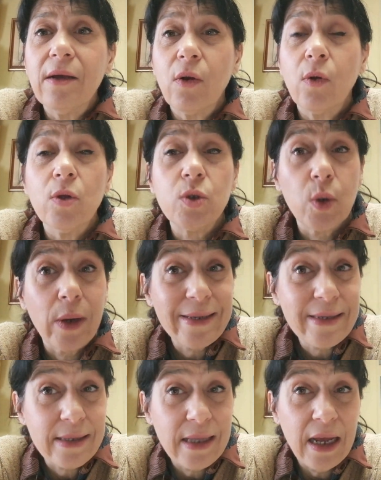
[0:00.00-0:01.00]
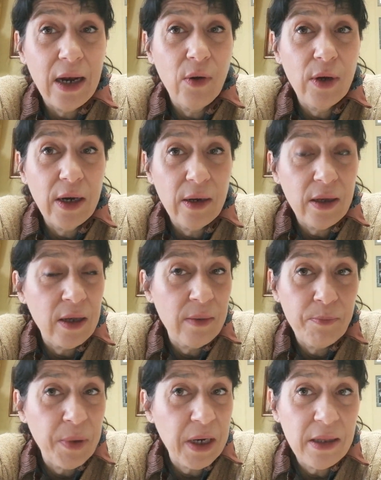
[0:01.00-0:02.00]
col suo castello in,
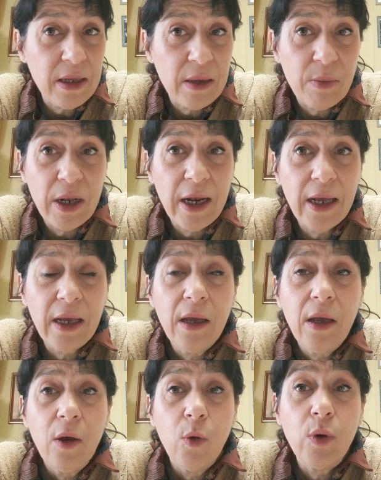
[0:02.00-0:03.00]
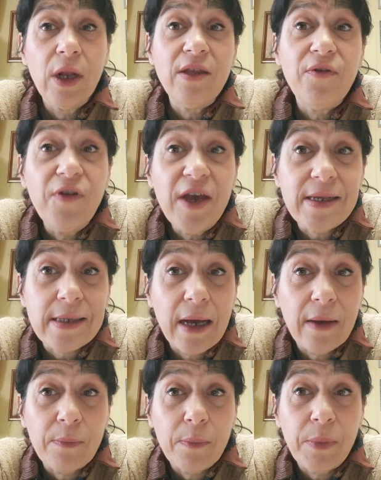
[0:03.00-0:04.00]
imprendibile una
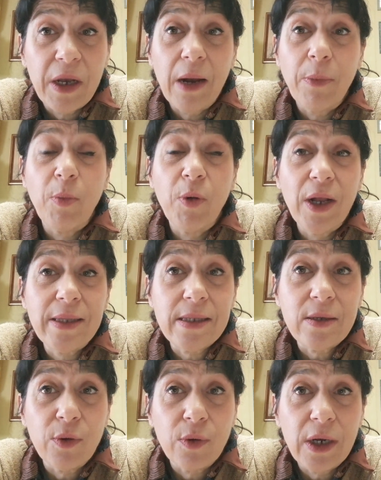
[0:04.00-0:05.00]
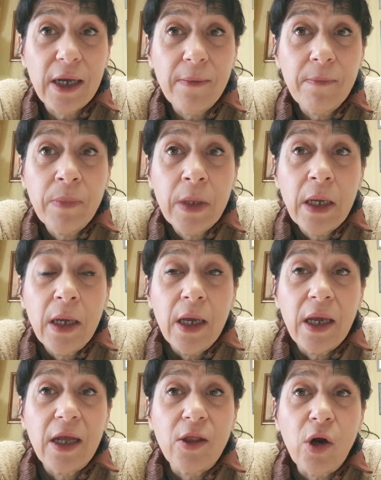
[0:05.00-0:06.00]
difesa per la popolazione
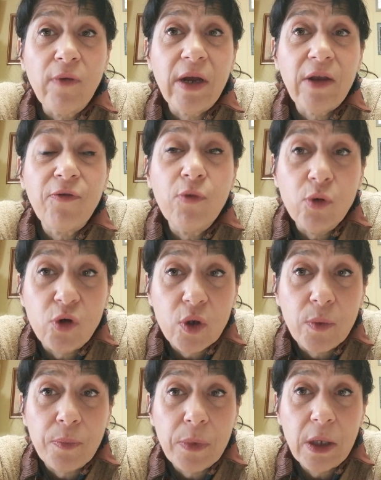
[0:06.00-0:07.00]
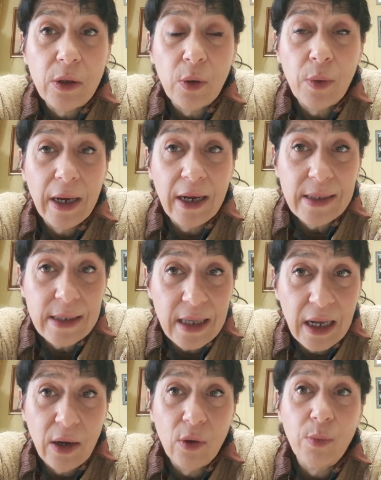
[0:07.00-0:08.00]
che trova rifugio dentro quel
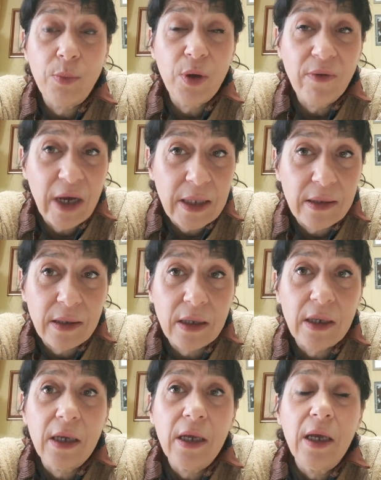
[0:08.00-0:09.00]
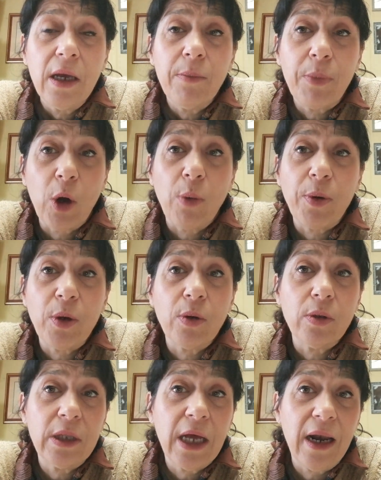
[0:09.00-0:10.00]
castello più avanti proprio
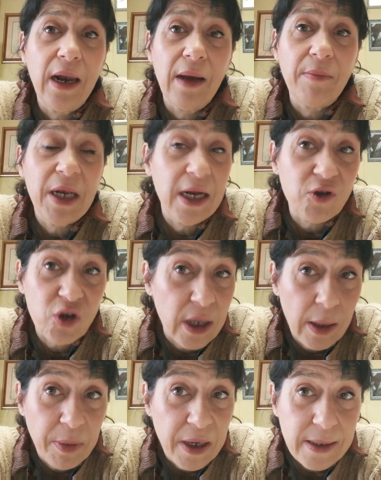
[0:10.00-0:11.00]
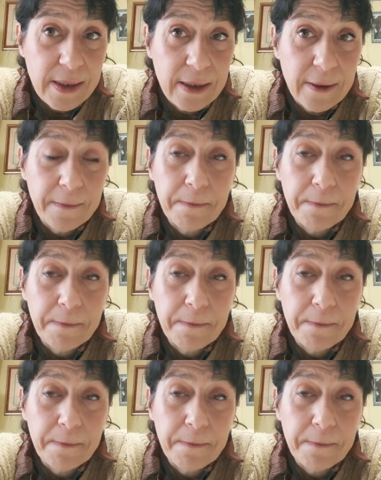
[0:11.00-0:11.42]
dalla minaccia della peste.